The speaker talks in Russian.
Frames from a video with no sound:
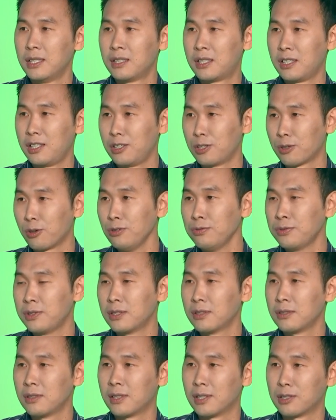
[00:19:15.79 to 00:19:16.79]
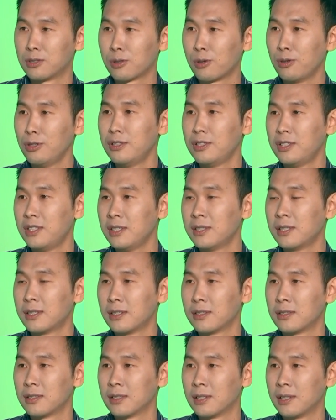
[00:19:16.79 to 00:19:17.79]
тренировки, контрольные игры —
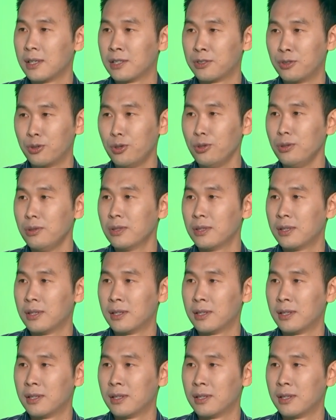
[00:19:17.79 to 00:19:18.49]
это одно,